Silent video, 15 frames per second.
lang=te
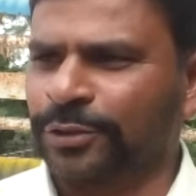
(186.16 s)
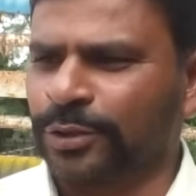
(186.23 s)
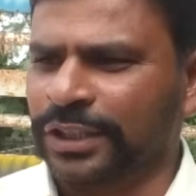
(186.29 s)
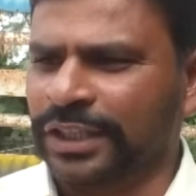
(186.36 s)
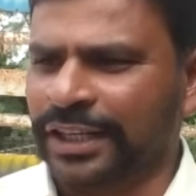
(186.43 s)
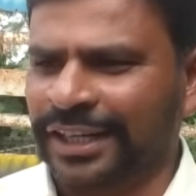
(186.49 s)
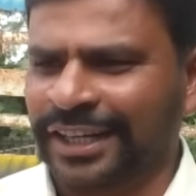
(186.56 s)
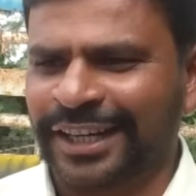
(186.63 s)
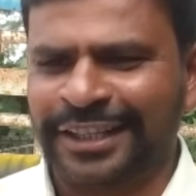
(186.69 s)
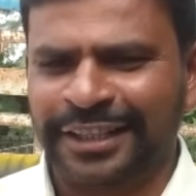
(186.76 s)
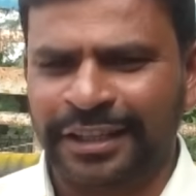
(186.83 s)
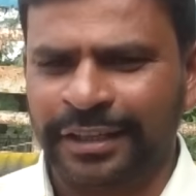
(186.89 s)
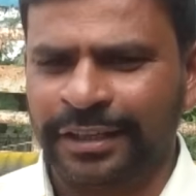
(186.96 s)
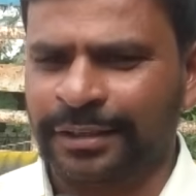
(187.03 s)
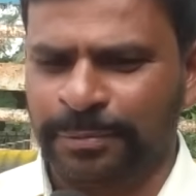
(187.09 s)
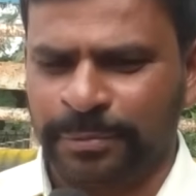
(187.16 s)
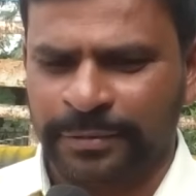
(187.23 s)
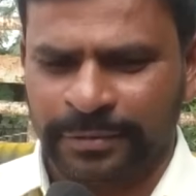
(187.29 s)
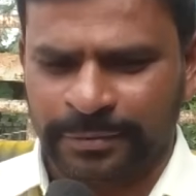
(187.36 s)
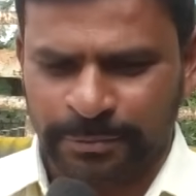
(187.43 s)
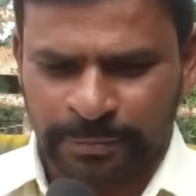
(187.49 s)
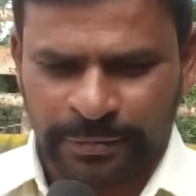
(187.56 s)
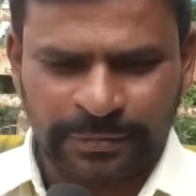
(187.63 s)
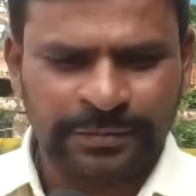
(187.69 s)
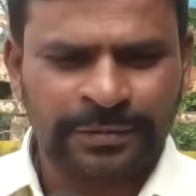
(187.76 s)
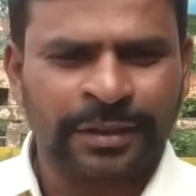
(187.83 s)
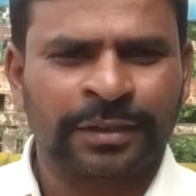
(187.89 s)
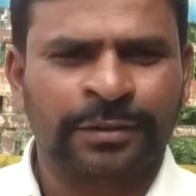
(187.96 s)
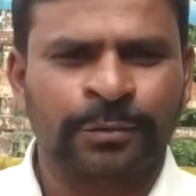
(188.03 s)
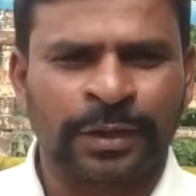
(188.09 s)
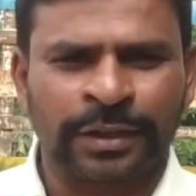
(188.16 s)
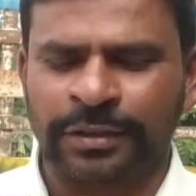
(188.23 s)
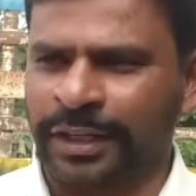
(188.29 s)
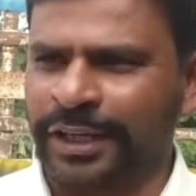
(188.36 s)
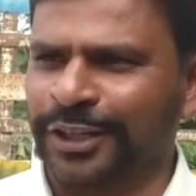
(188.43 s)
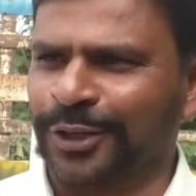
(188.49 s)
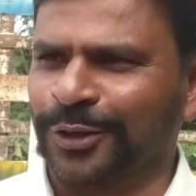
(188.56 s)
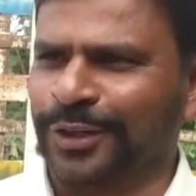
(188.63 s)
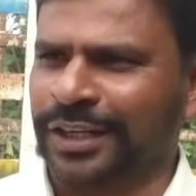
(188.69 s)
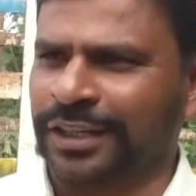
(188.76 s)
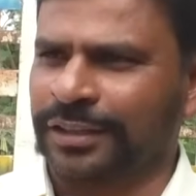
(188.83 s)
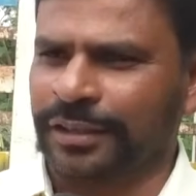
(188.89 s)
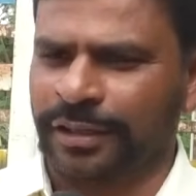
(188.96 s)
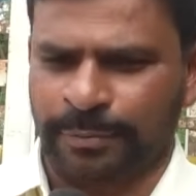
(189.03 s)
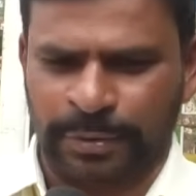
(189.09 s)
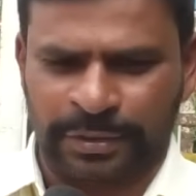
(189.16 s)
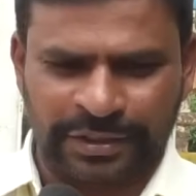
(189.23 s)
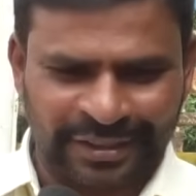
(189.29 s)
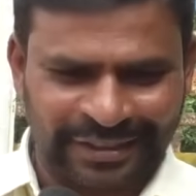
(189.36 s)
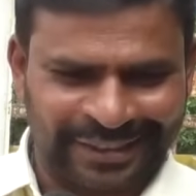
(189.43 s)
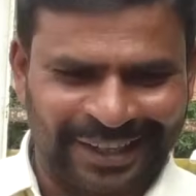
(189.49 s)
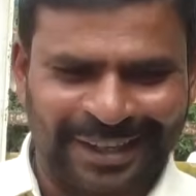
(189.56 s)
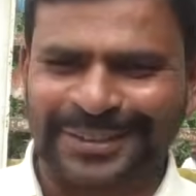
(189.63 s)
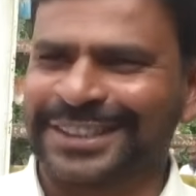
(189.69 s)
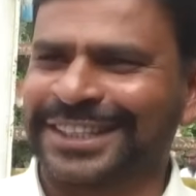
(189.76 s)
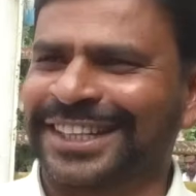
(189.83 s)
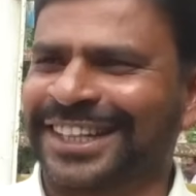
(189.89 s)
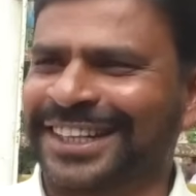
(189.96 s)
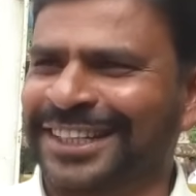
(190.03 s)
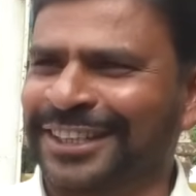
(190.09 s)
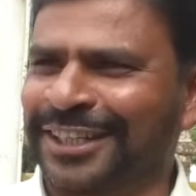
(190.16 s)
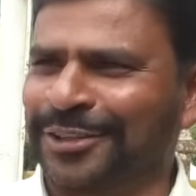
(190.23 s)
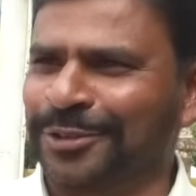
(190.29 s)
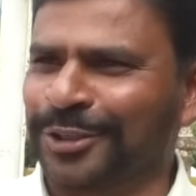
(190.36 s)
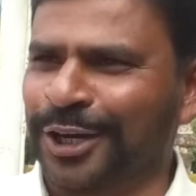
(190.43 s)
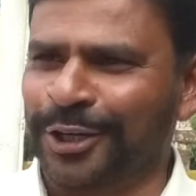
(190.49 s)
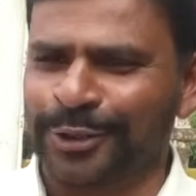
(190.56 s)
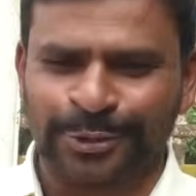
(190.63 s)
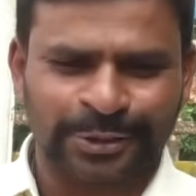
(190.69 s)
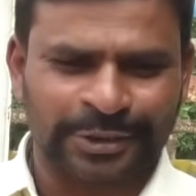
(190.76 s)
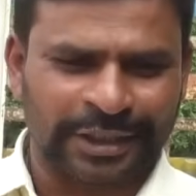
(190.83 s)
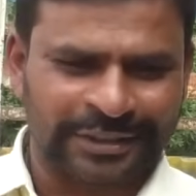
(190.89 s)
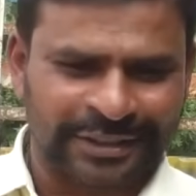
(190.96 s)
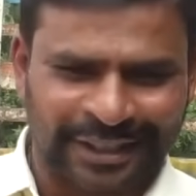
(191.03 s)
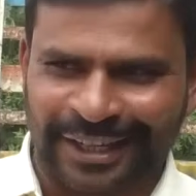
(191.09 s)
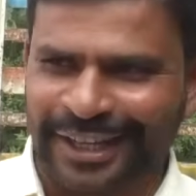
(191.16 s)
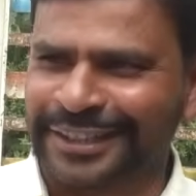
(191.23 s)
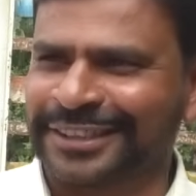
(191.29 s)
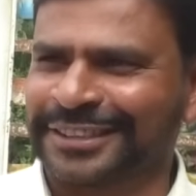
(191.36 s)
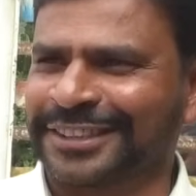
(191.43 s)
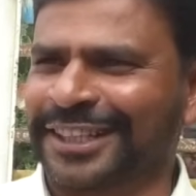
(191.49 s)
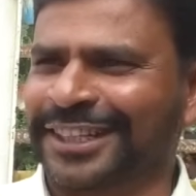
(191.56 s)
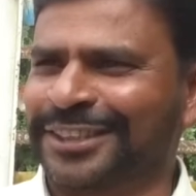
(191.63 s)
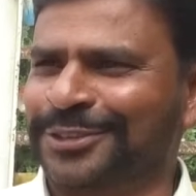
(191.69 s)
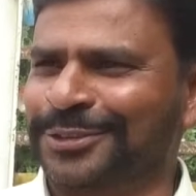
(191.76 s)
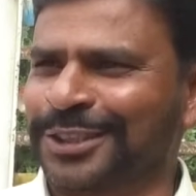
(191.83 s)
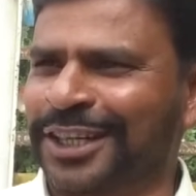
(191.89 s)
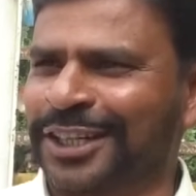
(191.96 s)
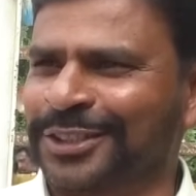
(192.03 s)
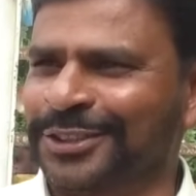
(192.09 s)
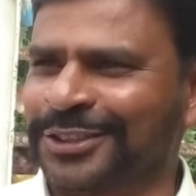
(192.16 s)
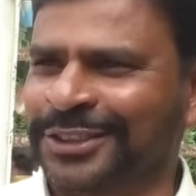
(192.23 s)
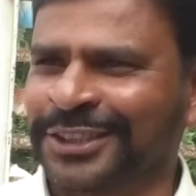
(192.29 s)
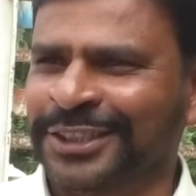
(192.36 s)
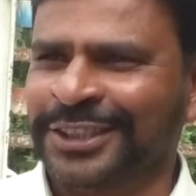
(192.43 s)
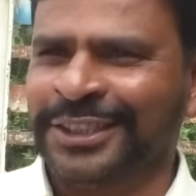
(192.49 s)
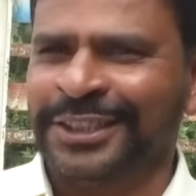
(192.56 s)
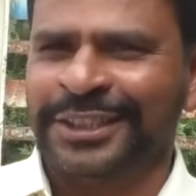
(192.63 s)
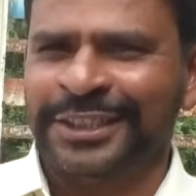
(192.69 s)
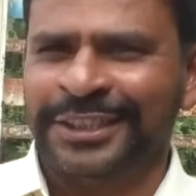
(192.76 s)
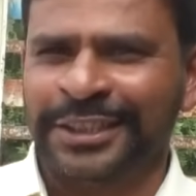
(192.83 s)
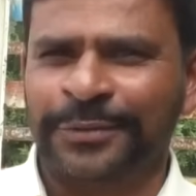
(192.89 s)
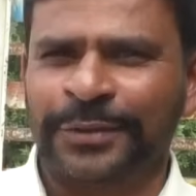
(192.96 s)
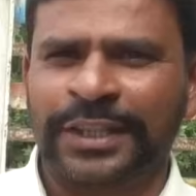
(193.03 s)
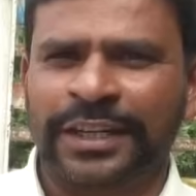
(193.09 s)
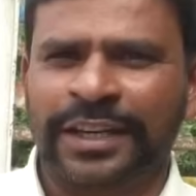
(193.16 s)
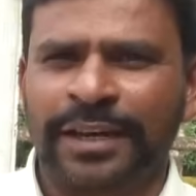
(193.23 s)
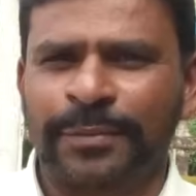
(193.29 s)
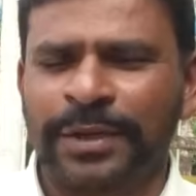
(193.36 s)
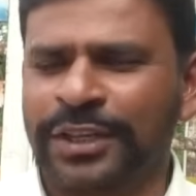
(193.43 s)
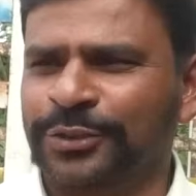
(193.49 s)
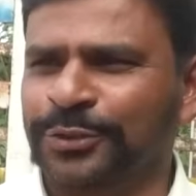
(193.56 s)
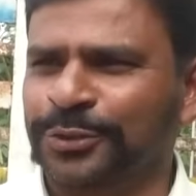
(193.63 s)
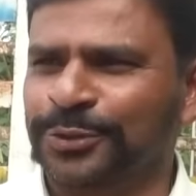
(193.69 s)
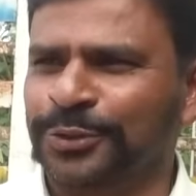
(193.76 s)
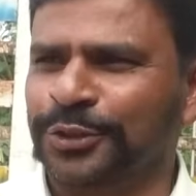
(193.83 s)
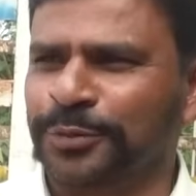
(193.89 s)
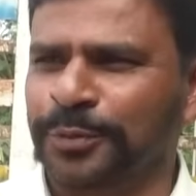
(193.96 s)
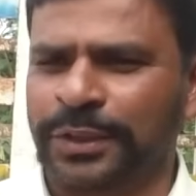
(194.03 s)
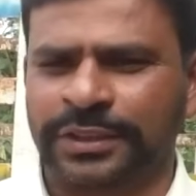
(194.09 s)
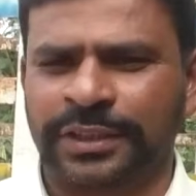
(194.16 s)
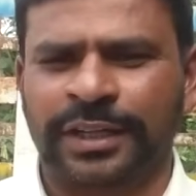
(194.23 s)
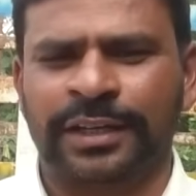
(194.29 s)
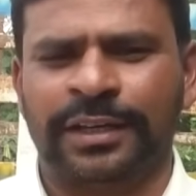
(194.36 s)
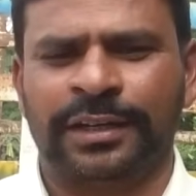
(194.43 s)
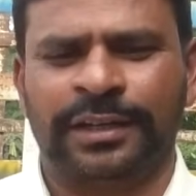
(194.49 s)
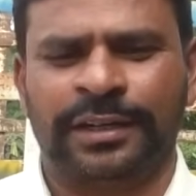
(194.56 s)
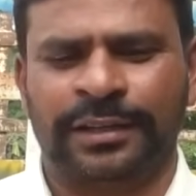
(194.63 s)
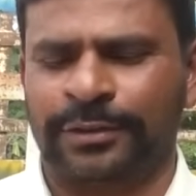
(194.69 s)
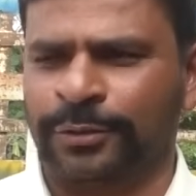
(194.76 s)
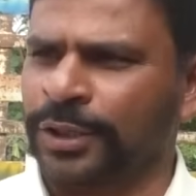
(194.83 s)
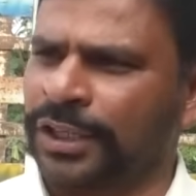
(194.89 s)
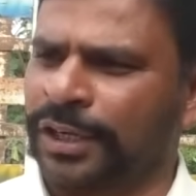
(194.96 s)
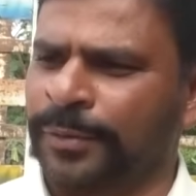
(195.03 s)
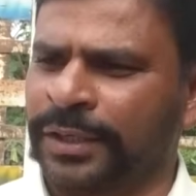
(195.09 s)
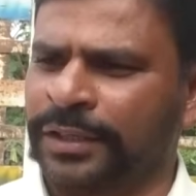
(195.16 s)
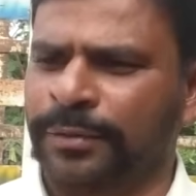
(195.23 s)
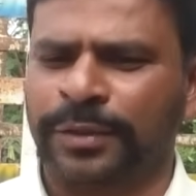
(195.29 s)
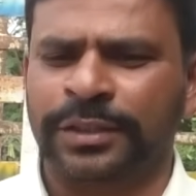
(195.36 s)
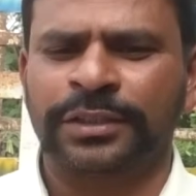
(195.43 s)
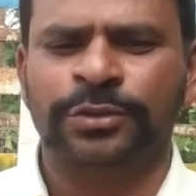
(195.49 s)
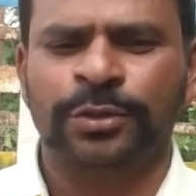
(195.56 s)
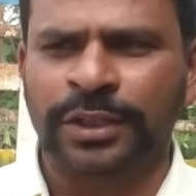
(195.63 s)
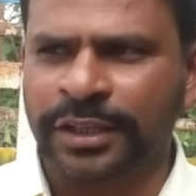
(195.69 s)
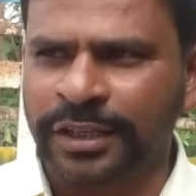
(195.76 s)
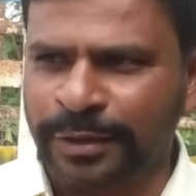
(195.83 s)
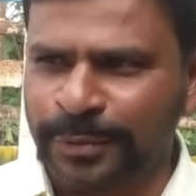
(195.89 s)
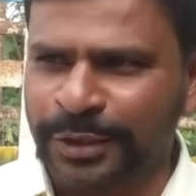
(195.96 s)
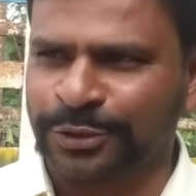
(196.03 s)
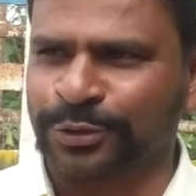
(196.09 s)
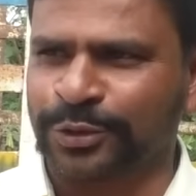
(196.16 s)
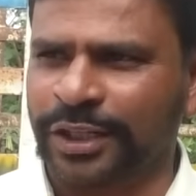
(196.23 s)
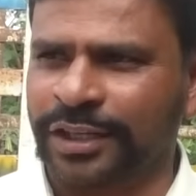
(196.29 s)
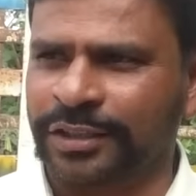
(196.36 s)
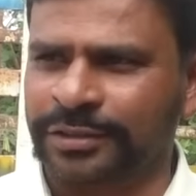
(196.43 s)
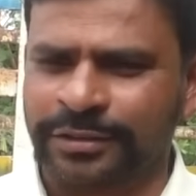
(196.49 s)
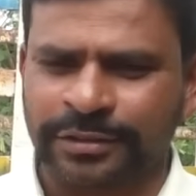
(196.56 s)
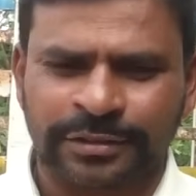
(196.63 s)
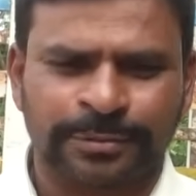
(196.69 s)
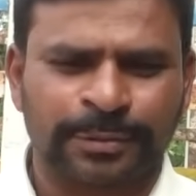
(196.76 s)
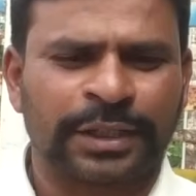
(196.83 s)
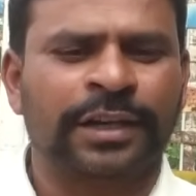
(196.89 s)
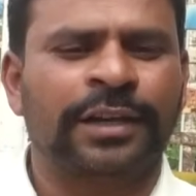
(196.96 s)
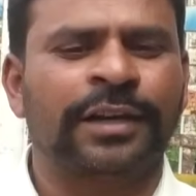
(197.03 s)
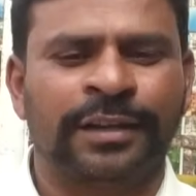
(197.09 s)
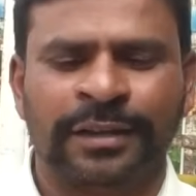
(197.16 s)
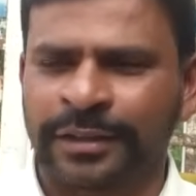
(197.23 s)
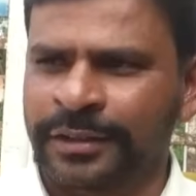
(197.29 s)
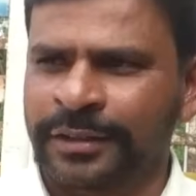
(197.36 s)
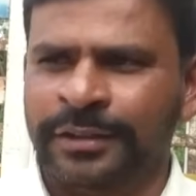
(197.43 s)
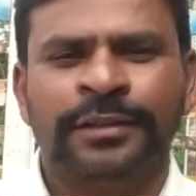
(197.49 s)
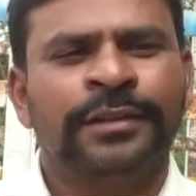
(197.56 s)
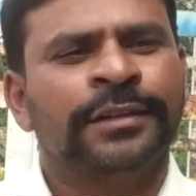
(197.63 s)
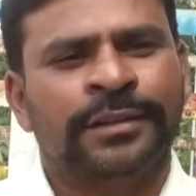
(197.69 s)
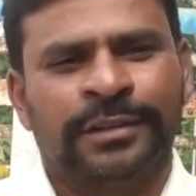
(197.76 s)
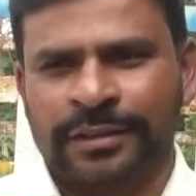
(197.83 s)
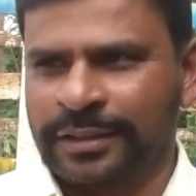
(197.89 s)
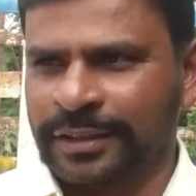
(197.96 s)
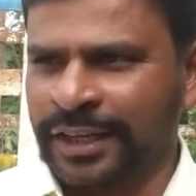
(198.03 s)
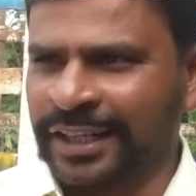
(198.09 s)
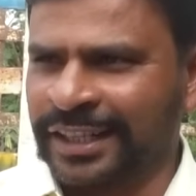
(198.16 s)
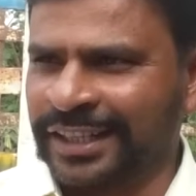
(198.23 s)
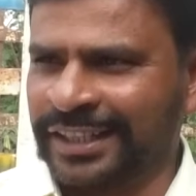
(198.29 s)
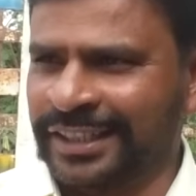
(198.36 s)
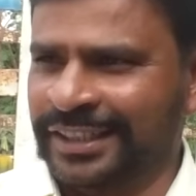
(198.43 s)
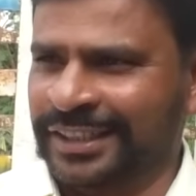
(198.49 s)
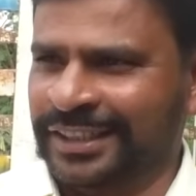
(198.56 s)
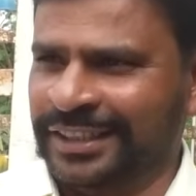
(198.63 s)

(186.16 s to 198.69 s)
అనుకుంటున్నారు కండి వాళ్ళు లైన్లో ఉన్నారు కదా పెదిరెడ్డి రామచంద్రారెడ్డి గారు ఉన్నాడు సజ్జల రామకృష్ణారెడ్డి ఉన్నాడు ఈ విధంగా మనం చూసుకుంటూ పోతే నూట యాభై మంది జోగి రమేష్ ఉన్నాడు మన నగరి